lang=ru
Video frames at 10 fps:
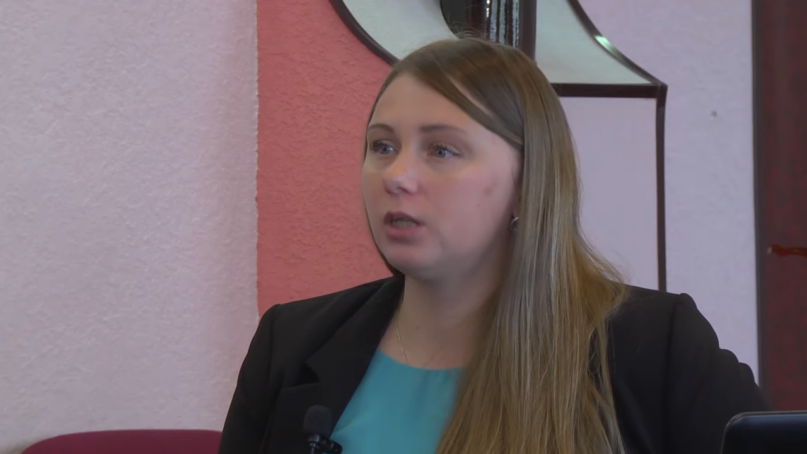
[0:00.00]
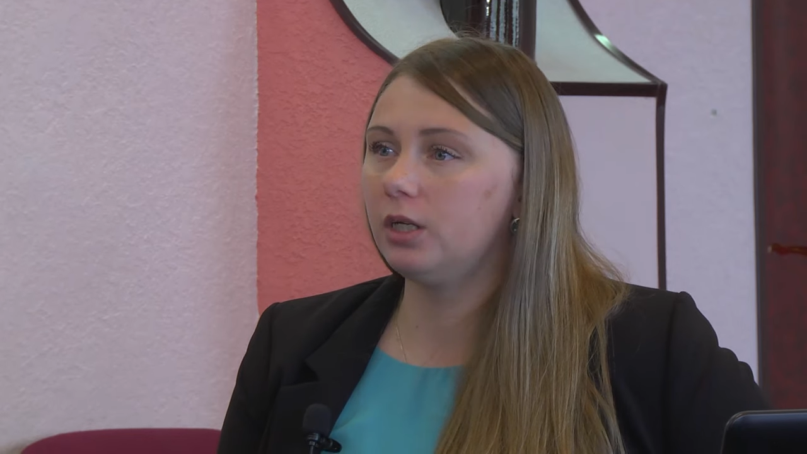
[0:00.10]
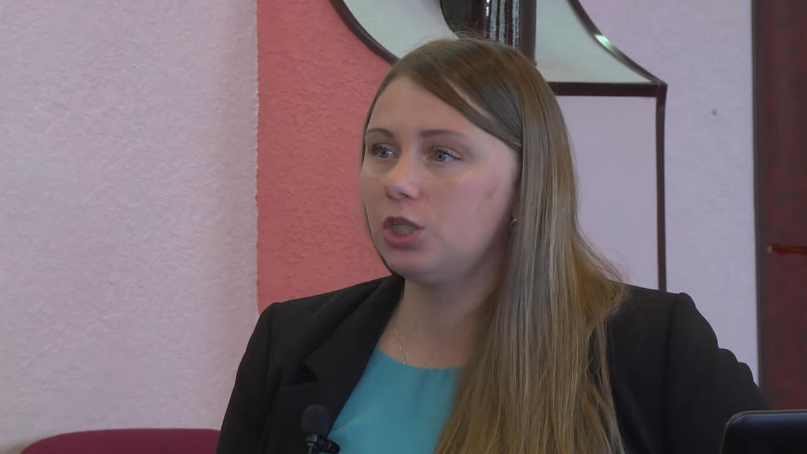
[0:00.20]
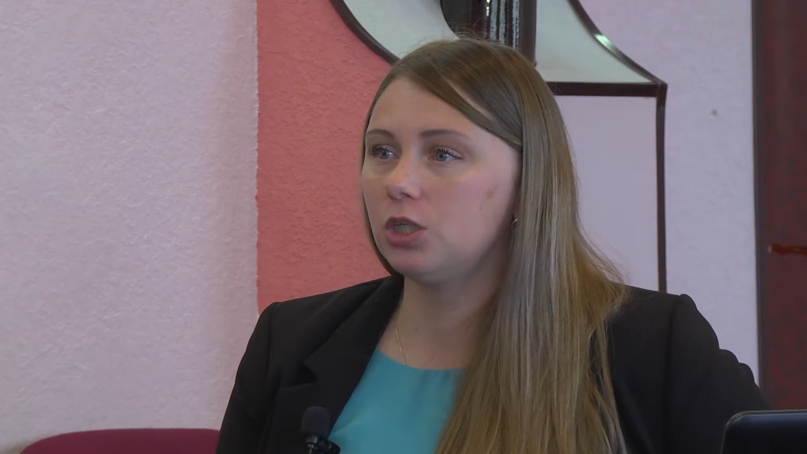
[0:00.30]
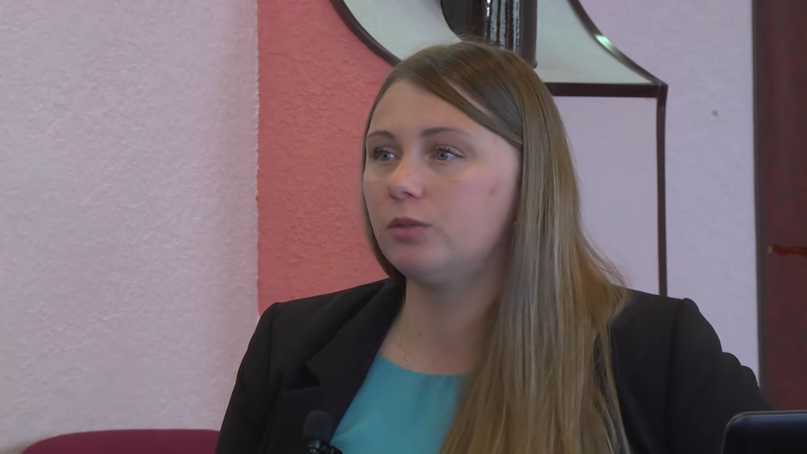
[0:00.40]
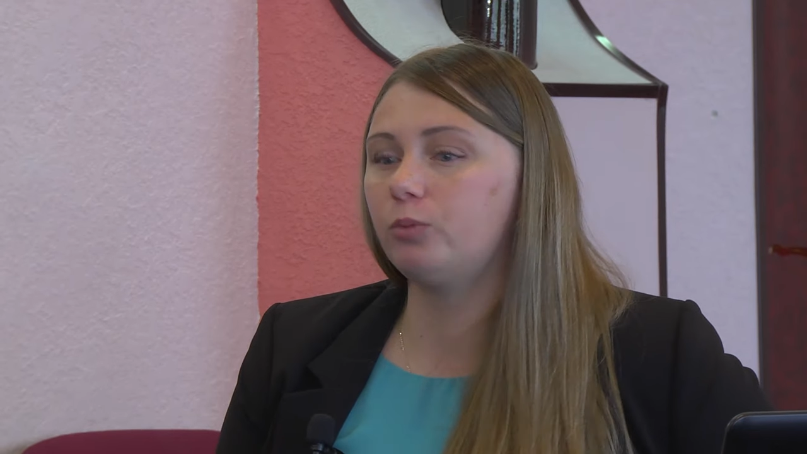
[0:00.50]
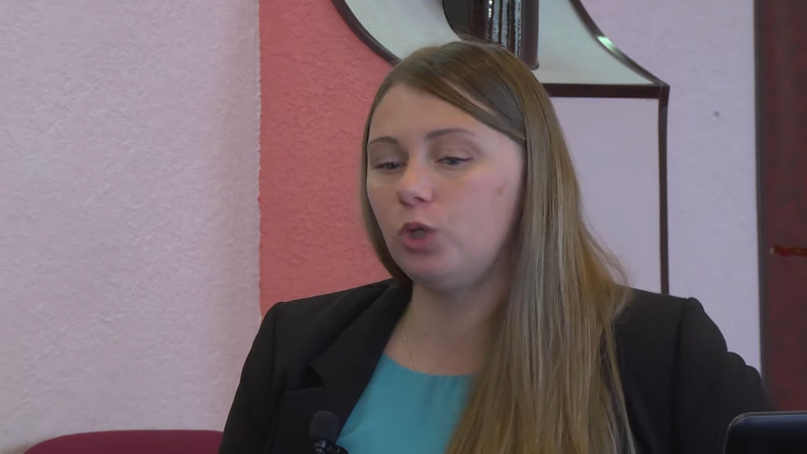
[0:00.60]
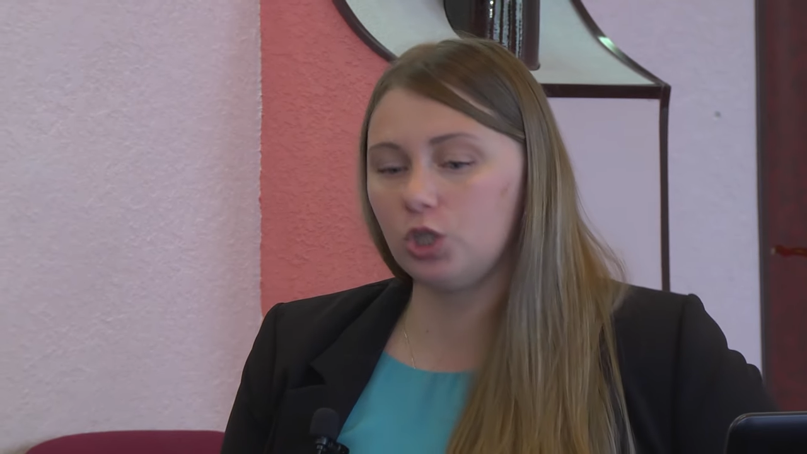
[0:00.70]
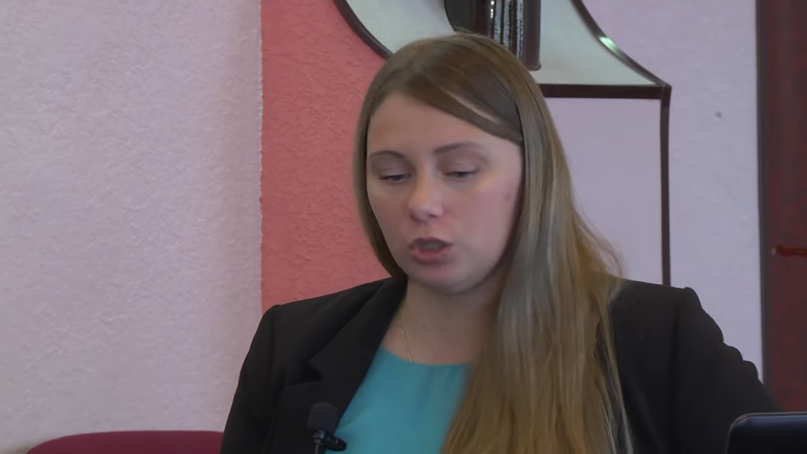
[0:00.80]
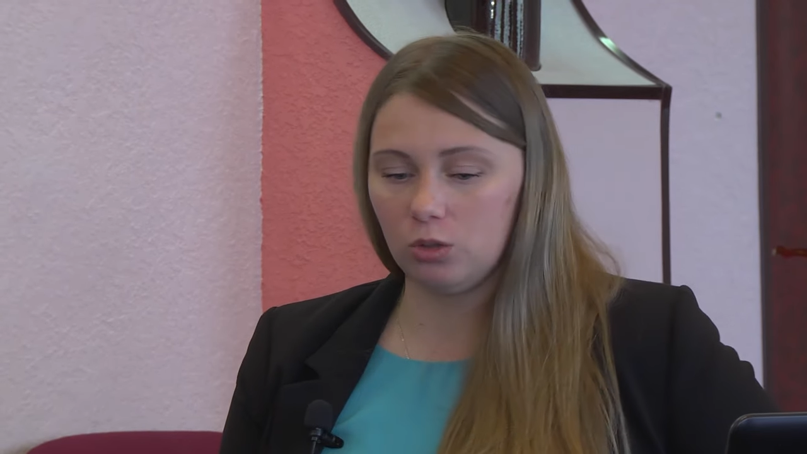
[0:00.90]
Scratch это
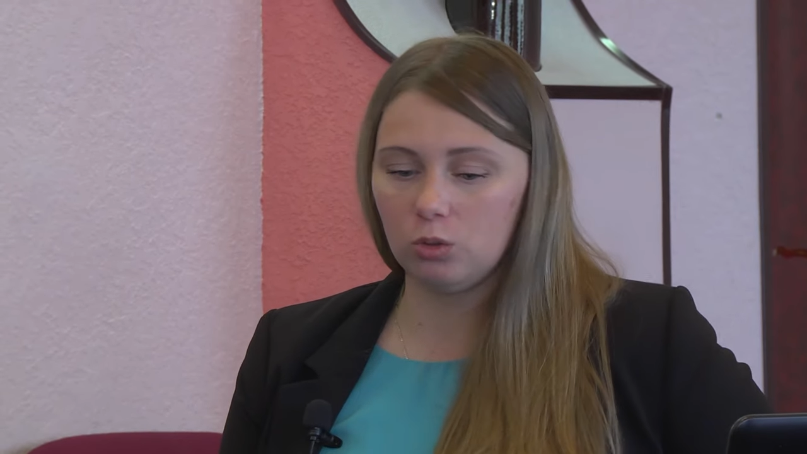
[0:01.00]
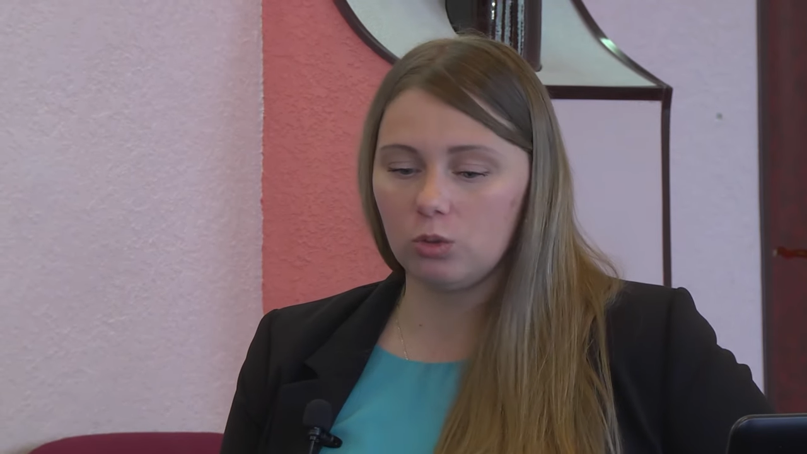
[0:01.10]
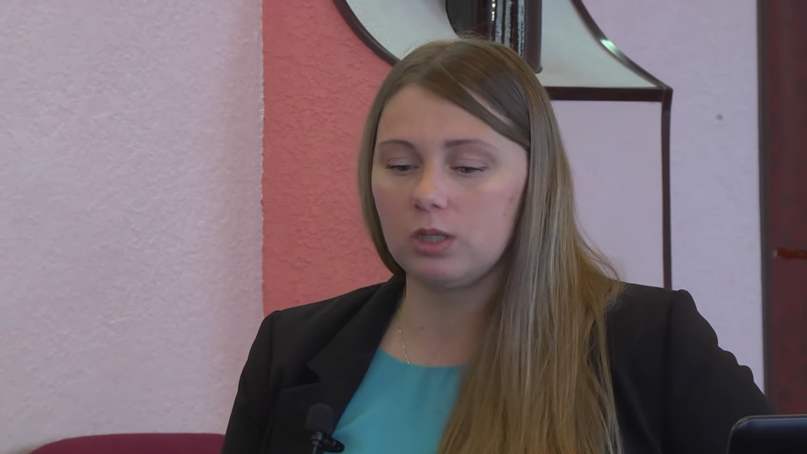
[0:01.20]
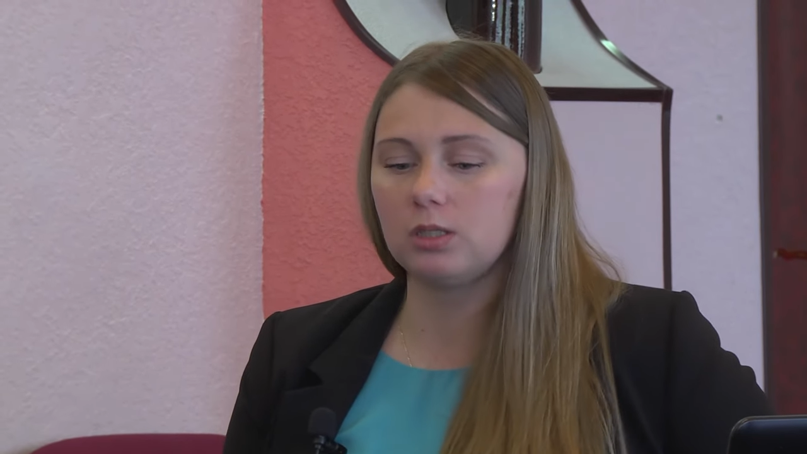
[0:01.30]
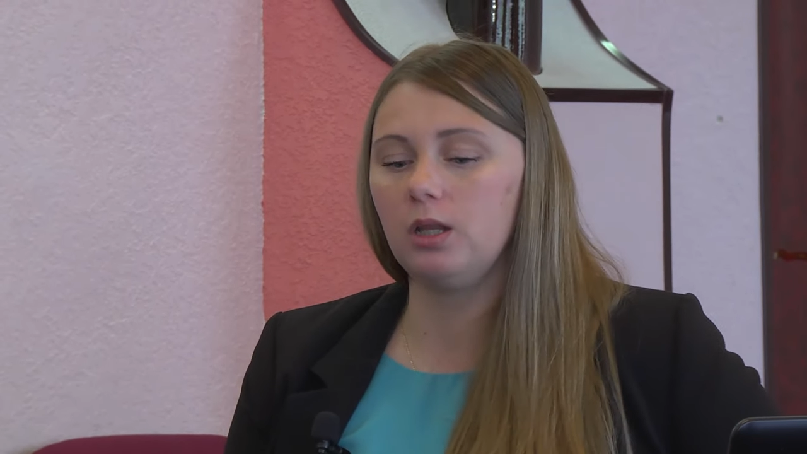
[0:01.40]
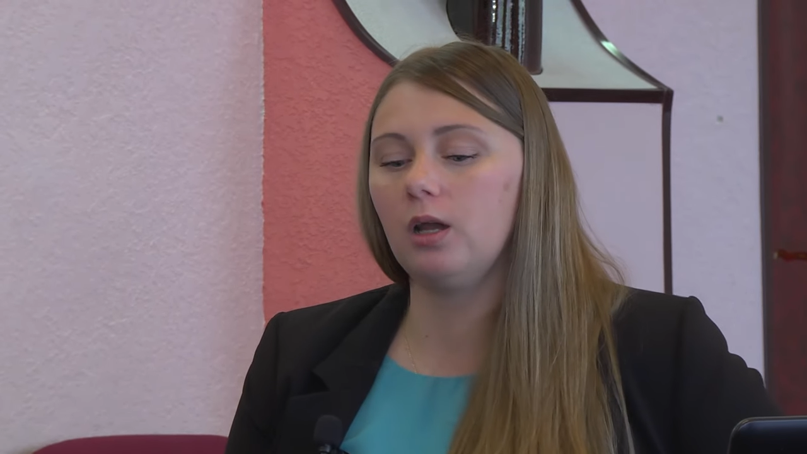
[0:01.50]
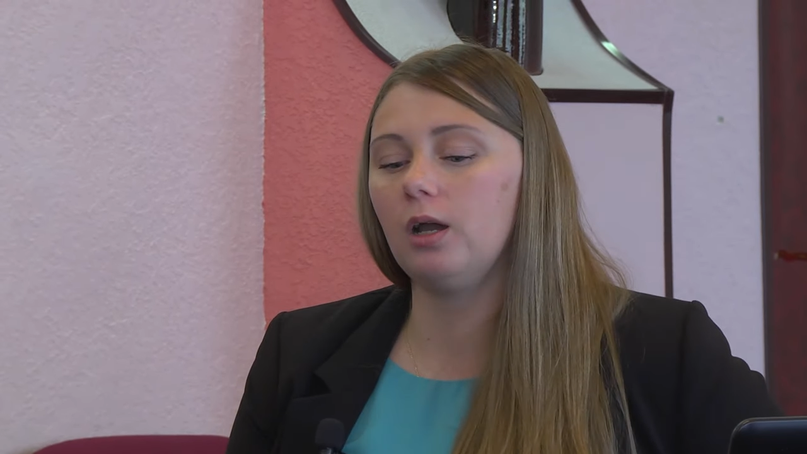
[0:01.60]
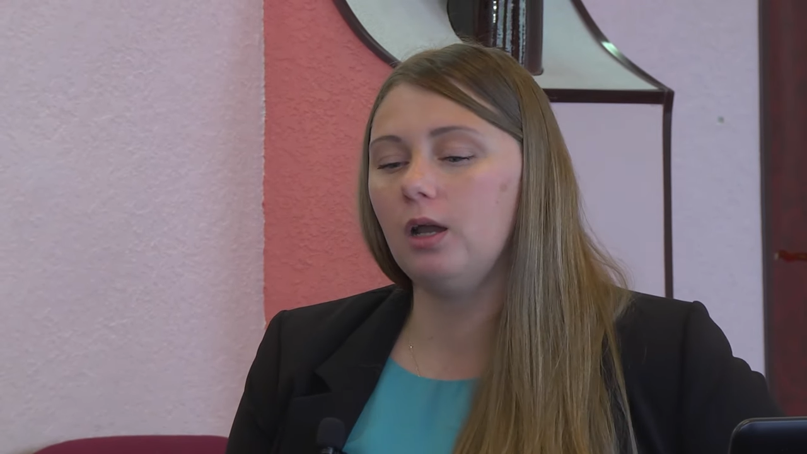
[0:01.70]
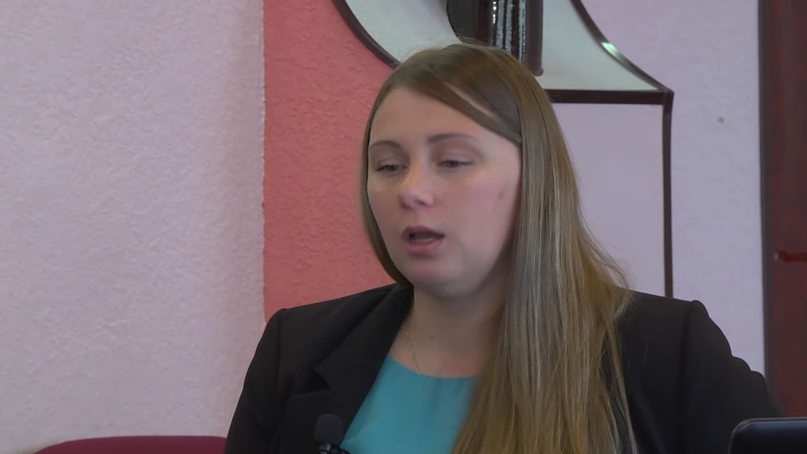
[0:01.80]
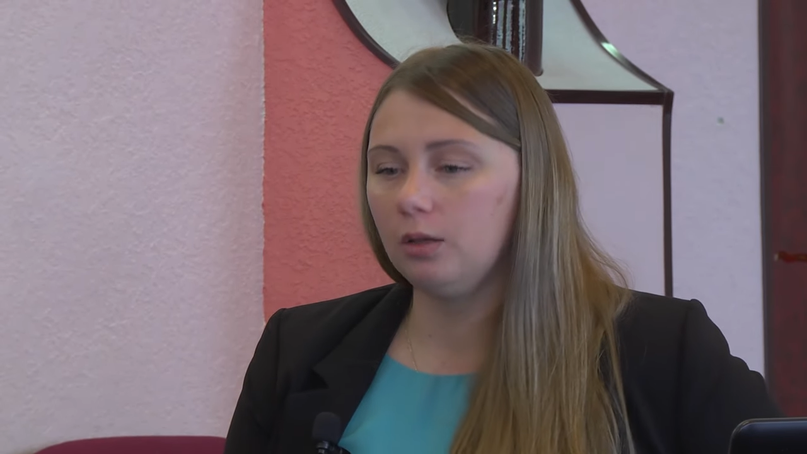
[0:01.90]
больше идет у нас для